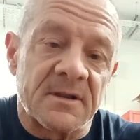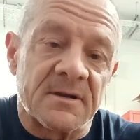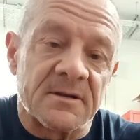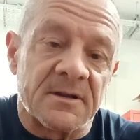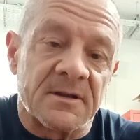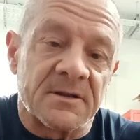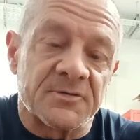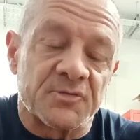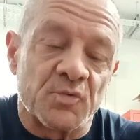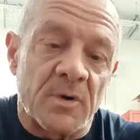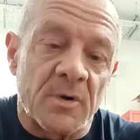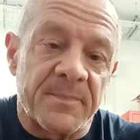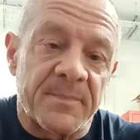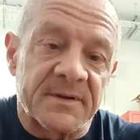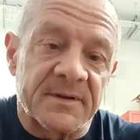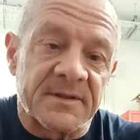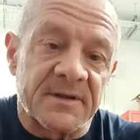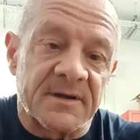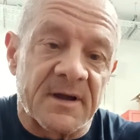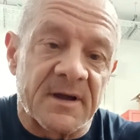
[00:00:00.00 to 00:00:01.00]
la sua
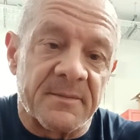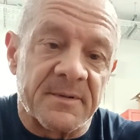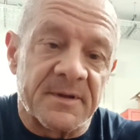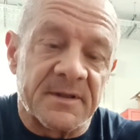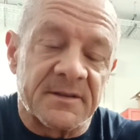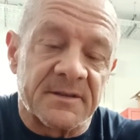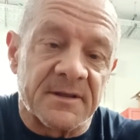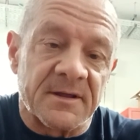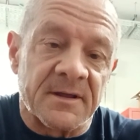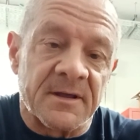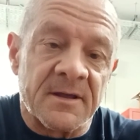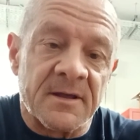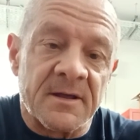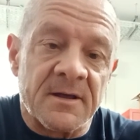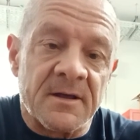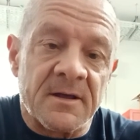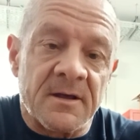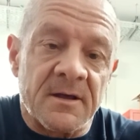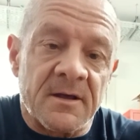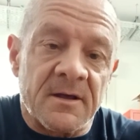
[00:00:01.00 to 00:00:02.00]
praticamente
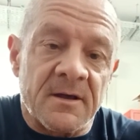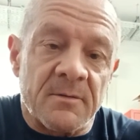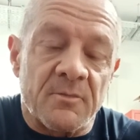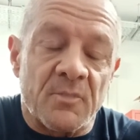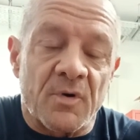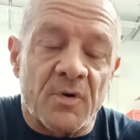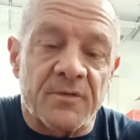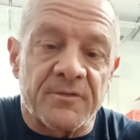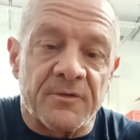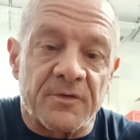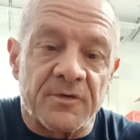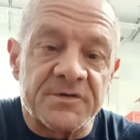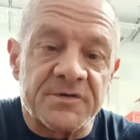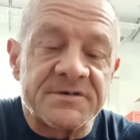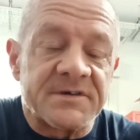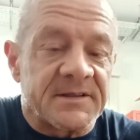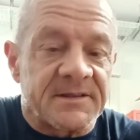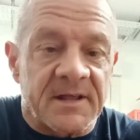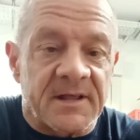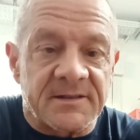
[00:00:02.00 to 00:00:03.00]

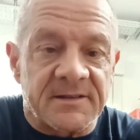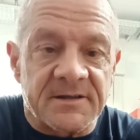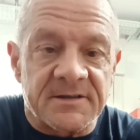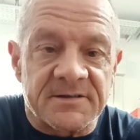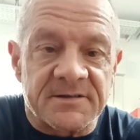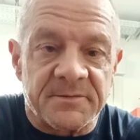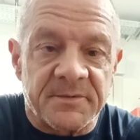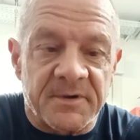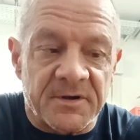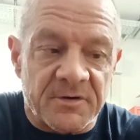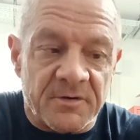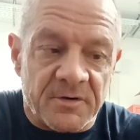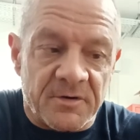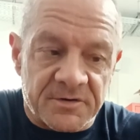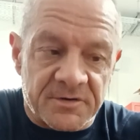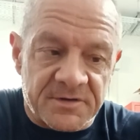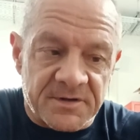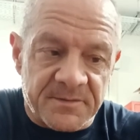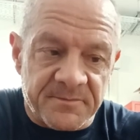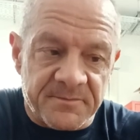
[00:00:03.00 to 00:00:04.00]
morfologia e tantissime
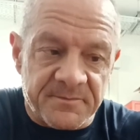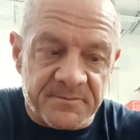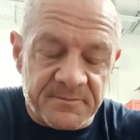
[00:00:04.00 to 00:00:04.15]
cose.